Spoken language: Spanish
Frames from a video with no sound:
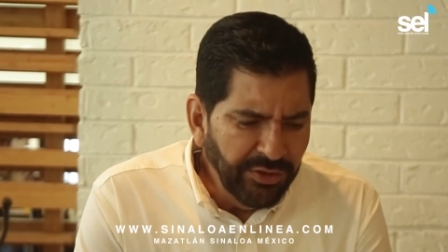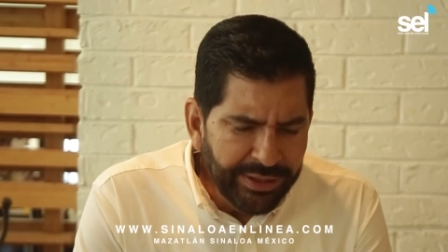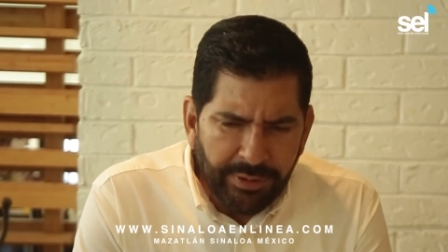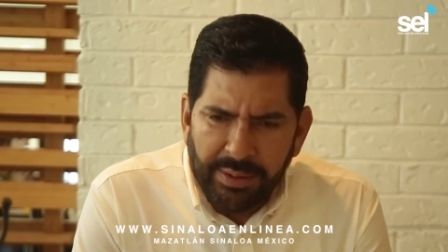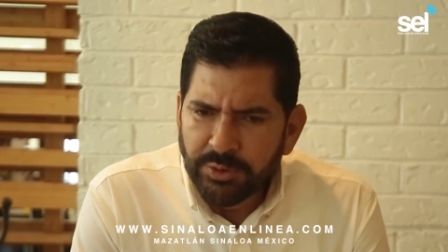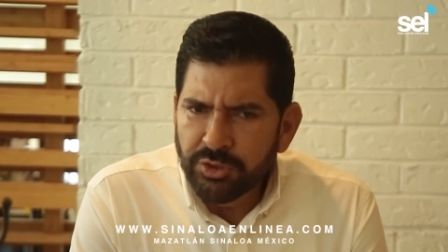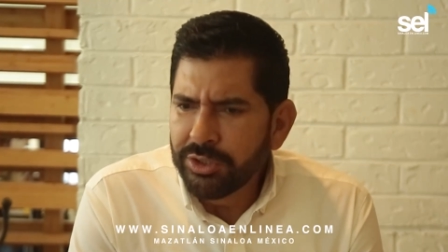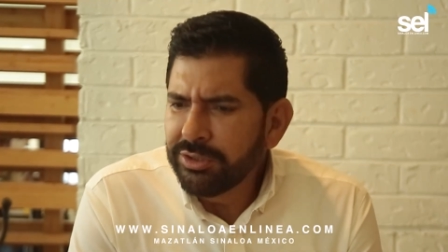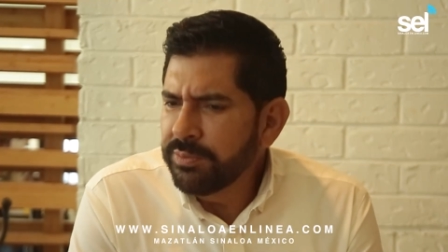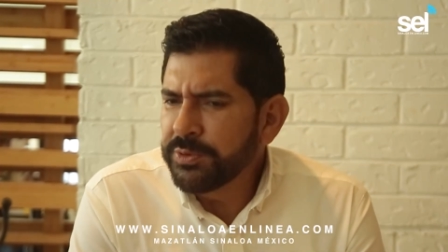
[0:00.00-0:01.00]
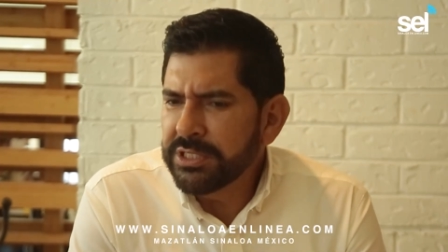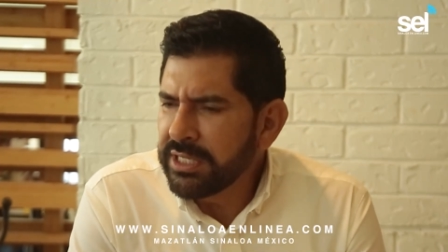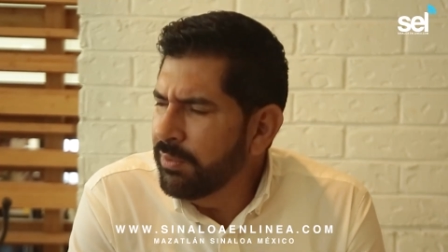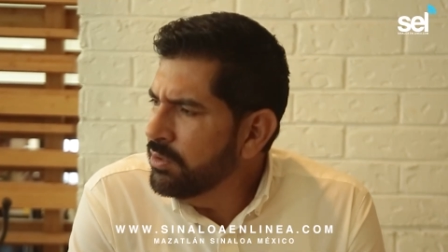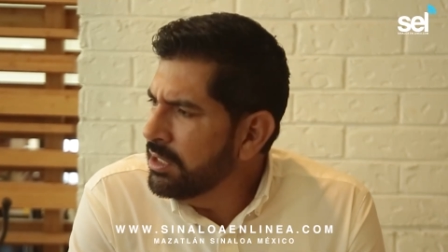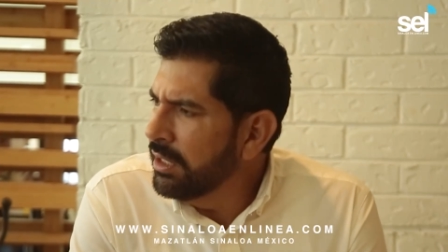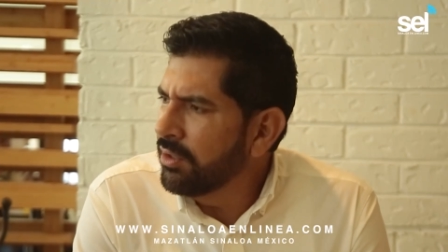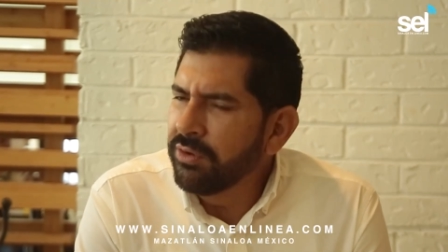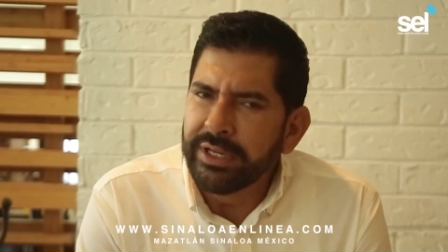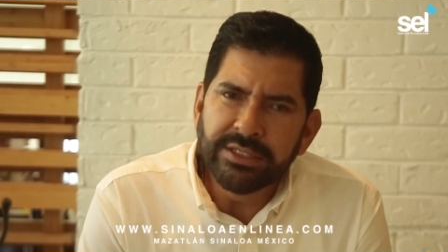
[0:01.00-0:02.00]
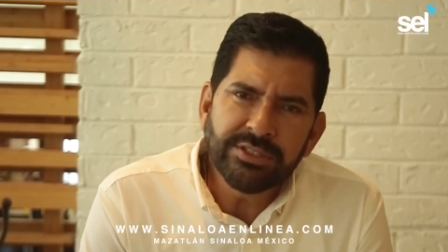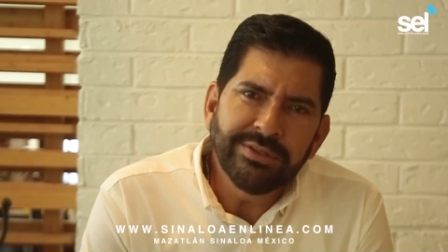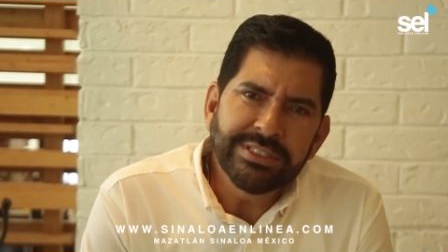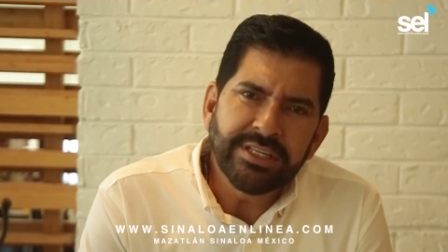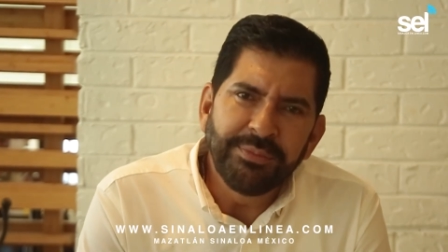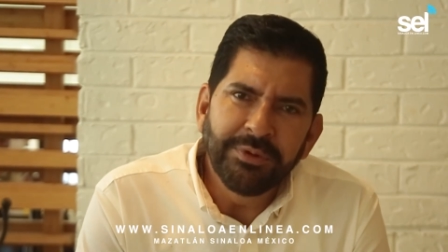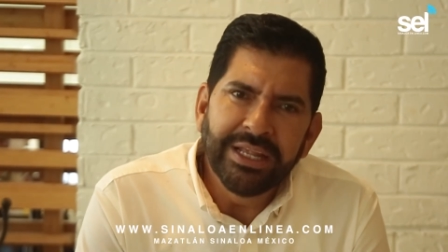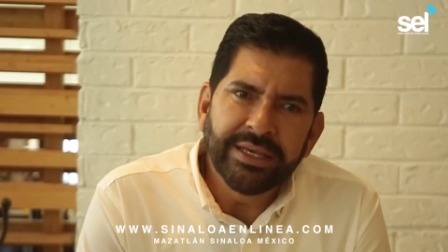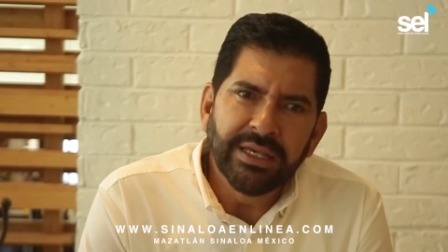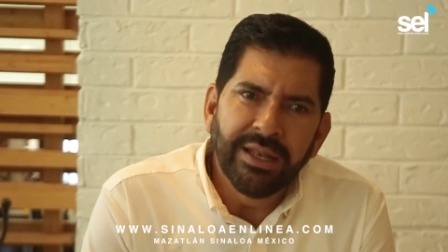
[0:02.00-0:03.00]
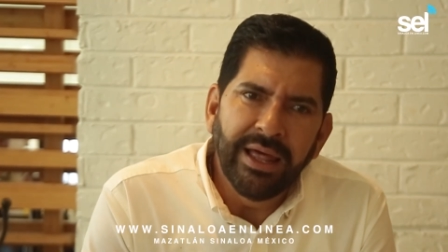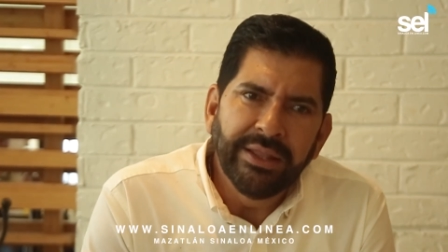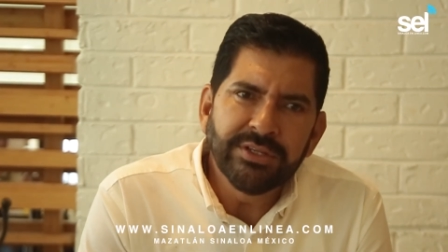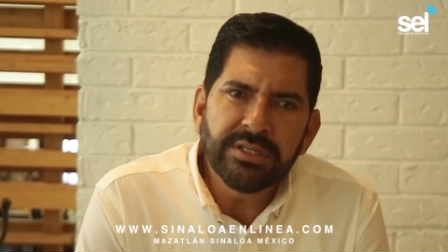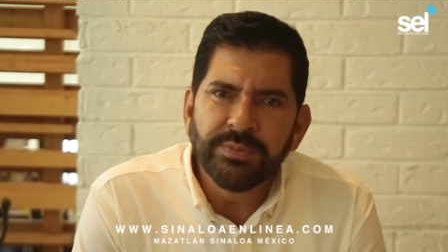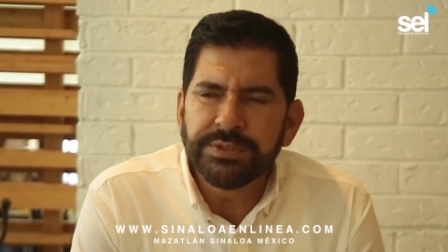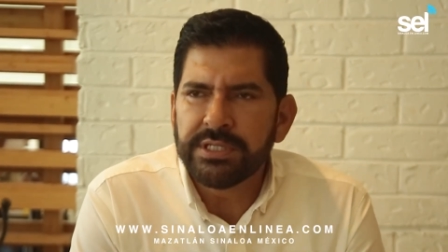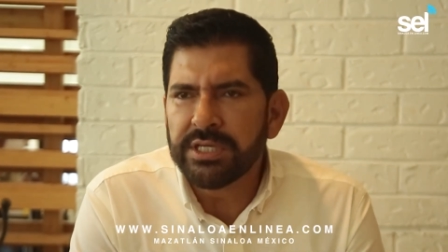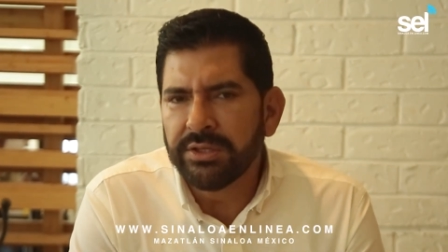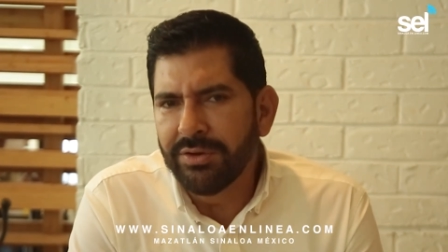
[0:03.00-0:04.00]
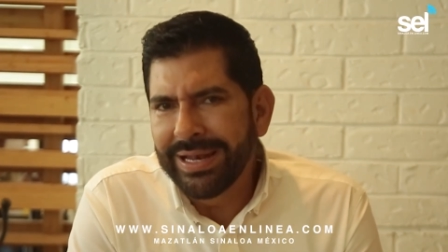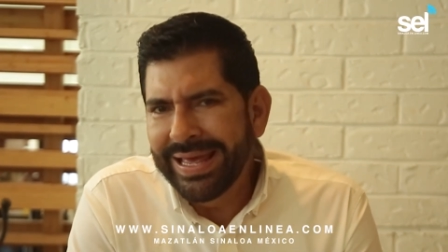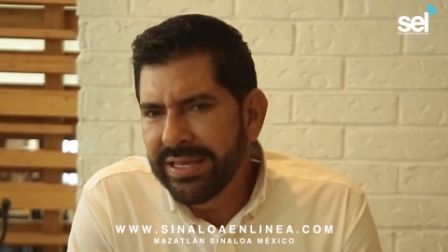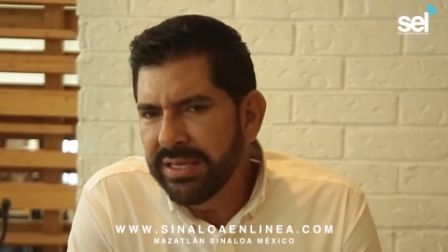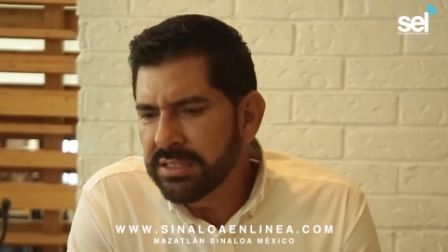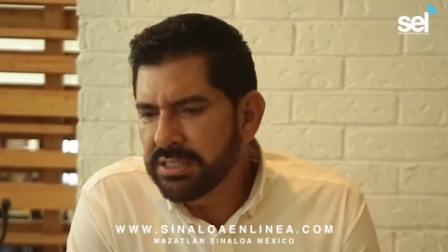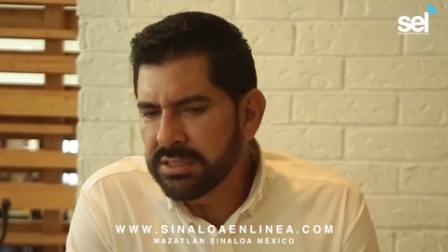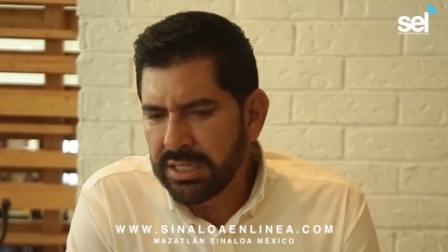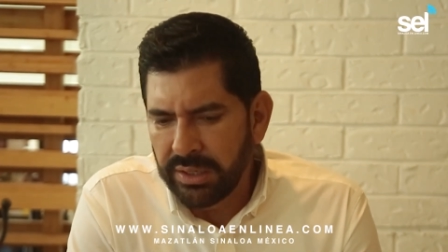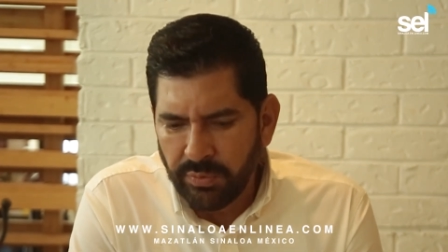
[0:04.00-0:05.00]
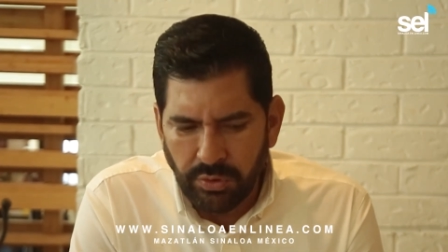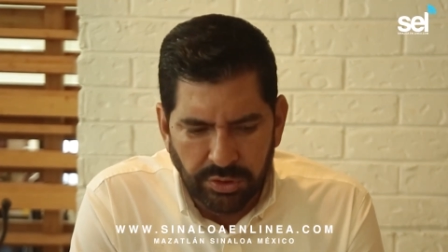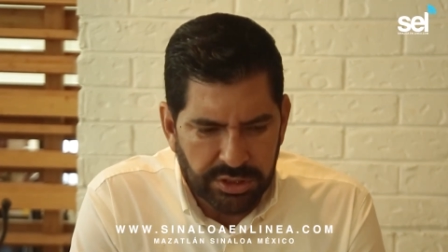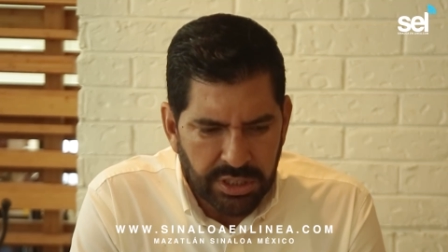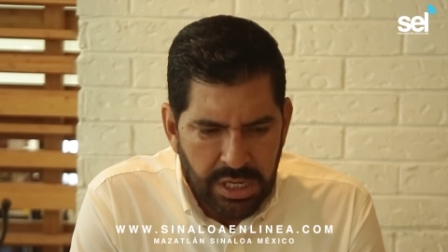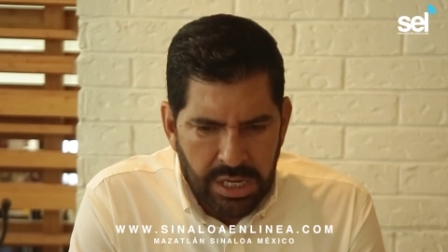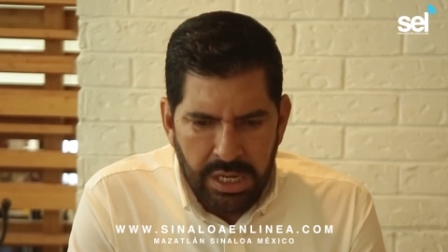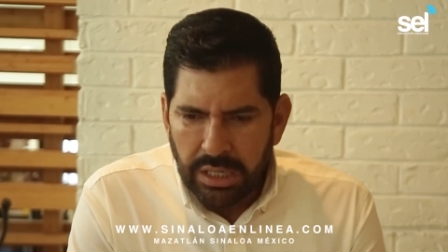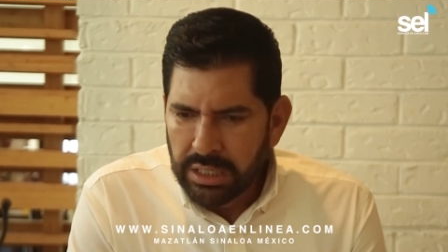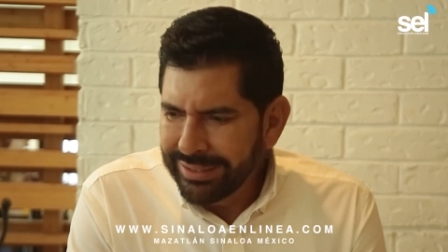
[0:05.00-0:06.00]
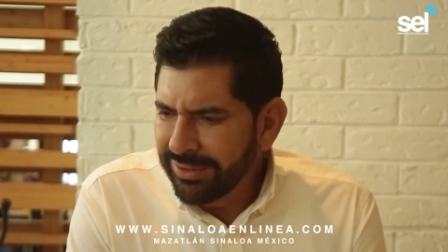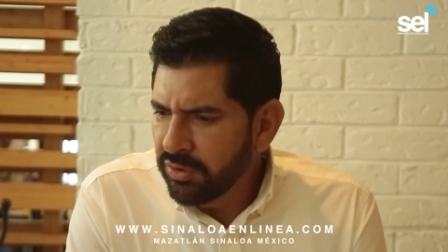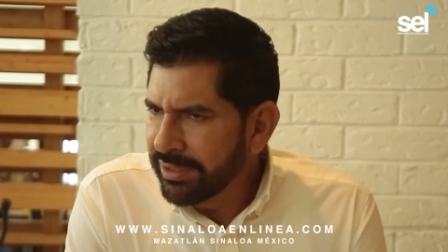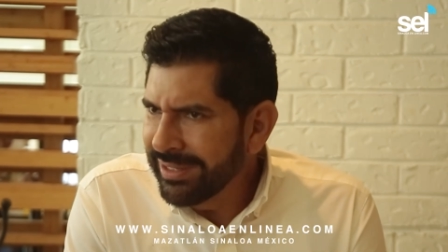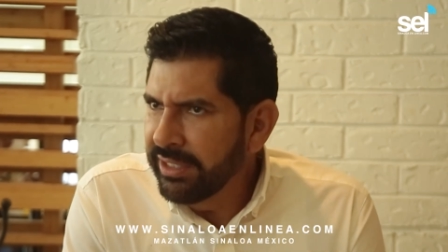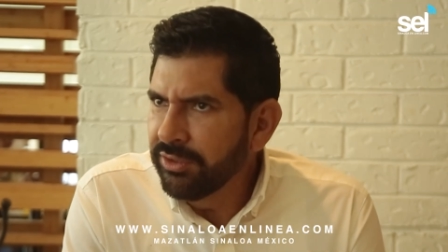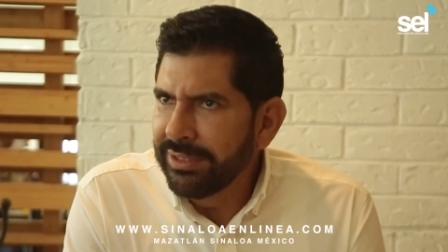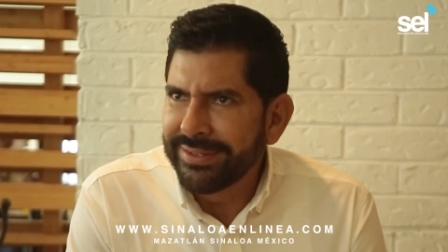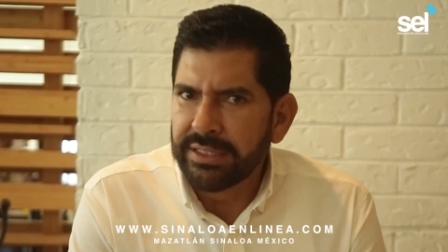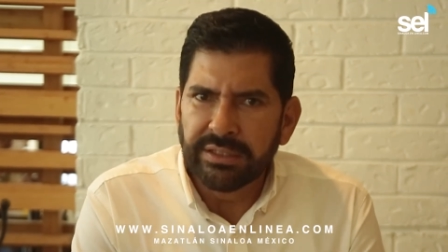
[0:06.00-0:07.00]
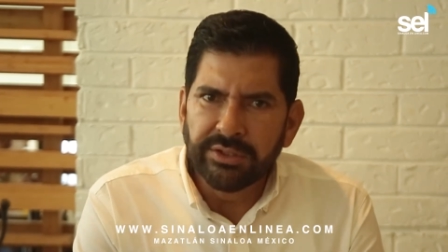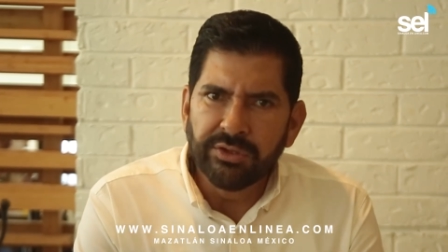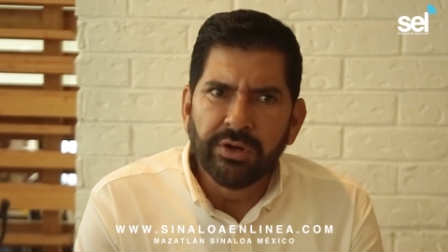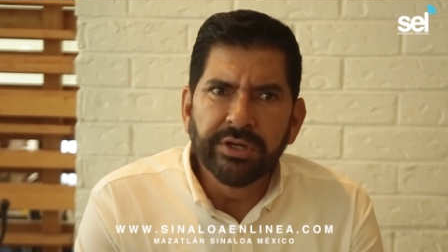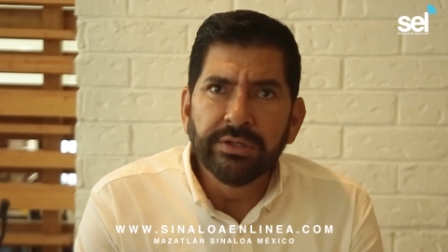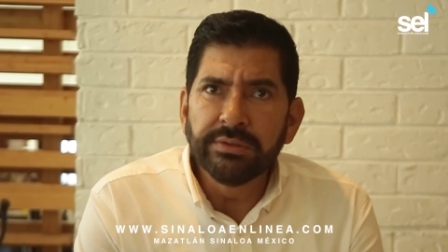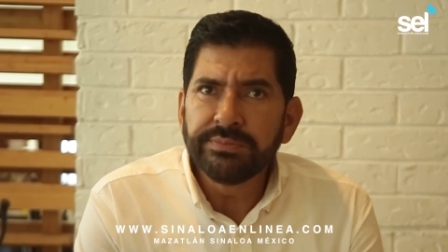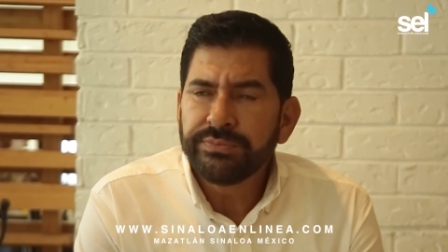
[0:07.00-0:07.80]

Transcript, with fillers: ¿A dónde vamos nosotros? Pues estamos en el Congreso, estamos legislando, estamos haciendo leyes, estamos recorriendo el territorio,